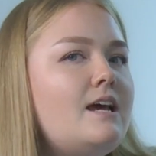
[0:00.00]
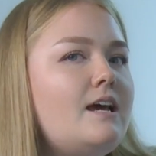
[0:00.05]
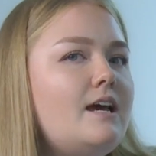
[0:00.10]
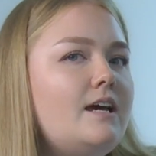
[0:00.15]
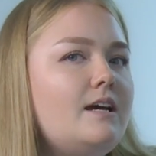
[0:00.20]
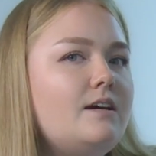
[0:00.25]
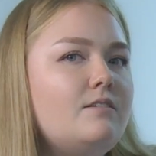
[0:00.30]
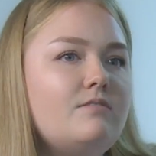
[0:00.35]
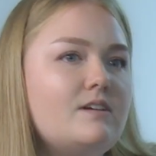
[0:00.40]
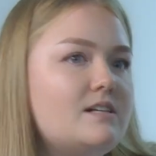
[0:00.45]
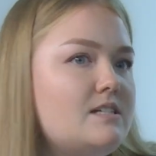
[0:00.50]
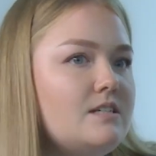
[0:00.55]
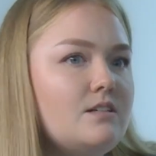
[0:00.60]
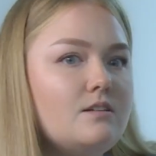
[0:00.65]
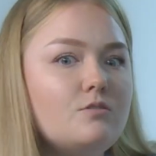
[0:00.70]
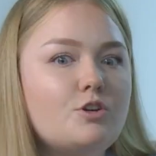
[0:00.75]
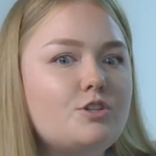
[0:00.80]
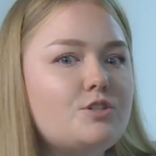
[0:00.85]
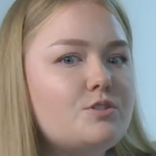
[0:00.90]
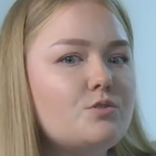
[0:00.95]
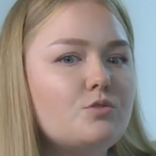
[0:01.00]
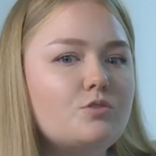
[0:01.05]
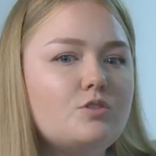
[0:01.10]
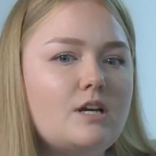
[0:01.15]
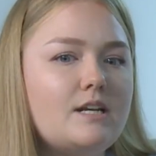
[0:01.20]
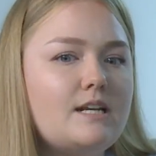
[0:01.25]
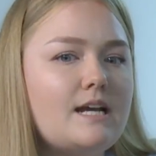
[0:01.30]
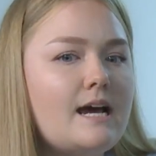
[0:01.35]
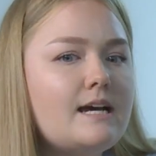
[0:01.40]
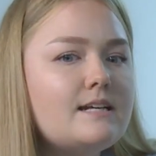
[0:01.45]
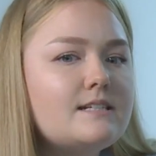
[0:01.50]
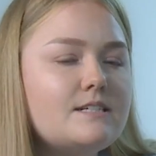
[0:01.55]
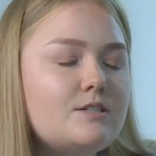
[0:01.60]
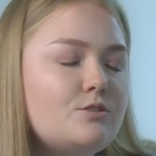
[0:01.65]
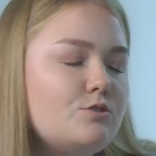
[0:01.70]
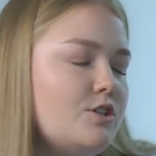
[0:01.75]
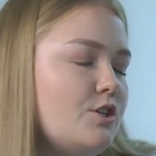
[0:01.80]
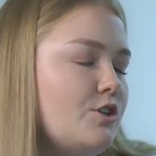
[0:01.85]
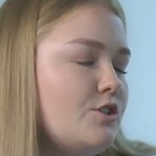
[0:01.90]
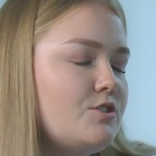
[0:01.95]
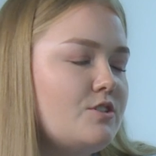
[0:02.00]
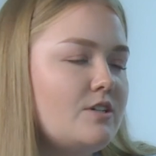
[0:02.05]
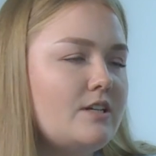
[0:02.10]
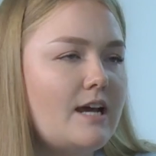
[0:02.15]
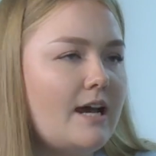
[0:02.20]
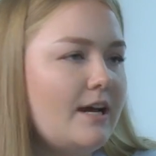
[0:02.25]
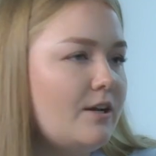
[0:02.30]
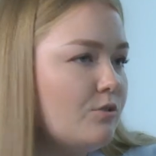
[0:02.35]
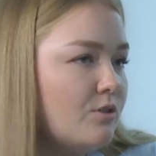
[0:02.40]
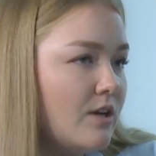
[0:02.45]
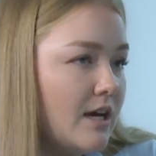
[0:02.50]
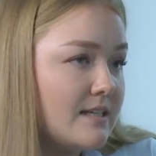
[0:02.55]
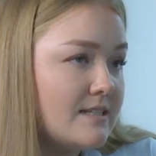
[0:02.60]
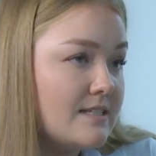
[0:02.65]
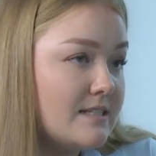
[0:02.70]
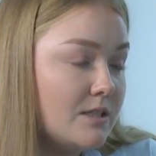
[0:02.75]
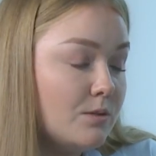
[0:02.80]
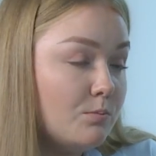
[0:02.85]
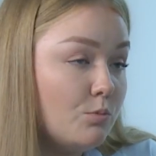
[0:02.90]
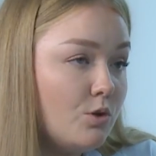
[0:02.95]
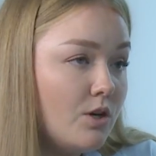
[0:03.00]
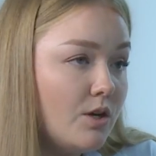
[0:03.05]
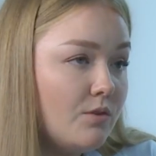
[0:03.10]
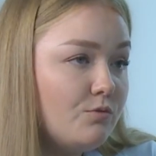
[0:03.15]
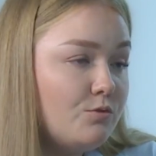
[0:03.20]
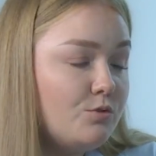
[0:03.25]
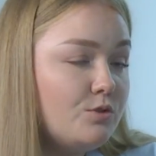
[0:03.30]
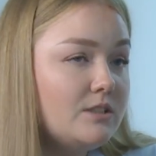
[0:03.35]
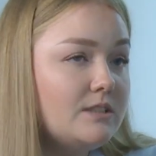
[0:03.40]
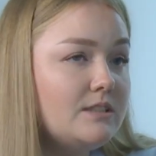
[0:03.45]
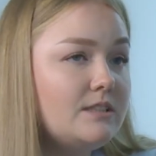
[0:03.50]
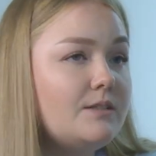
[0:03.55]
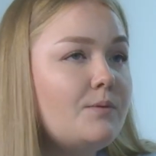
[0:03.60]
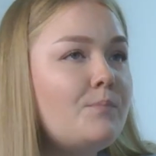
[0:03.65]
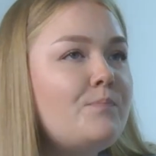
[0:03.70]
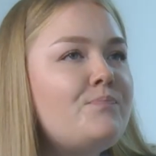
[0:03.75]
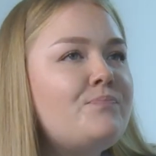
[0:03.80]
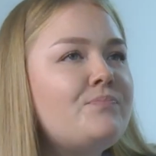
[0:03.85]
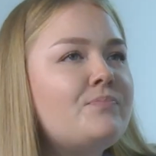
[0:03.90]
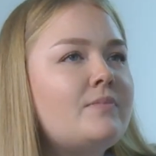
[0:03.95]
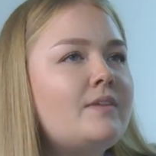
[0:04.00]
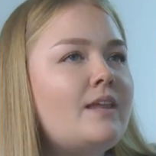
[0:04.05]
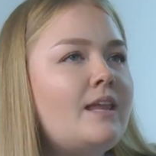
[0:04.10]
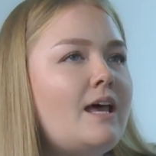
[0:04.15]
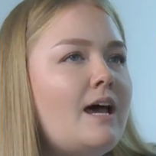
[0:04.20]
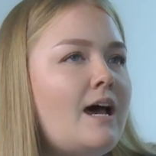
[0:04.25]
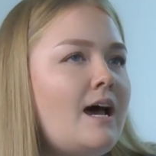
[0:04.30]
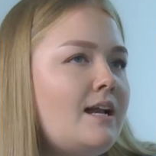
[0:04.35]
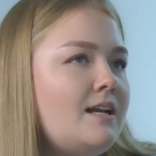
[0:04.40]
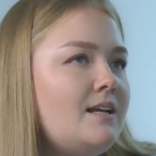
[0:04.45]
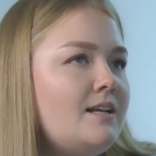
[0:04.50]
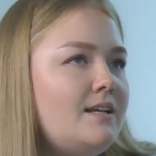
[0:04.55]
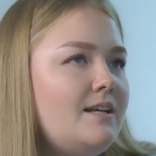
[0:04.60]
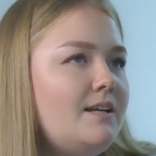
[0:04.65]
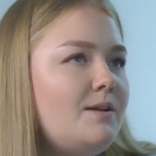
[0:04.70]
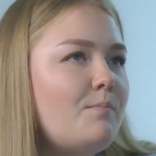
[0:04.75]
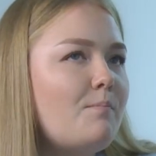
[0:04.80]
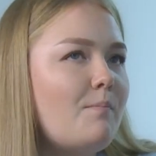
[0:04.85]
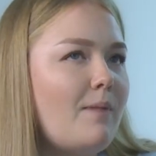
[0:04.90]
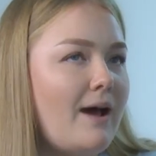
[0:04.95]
äh, weil sie 1980 oder 1981 geboren wurden, hatten in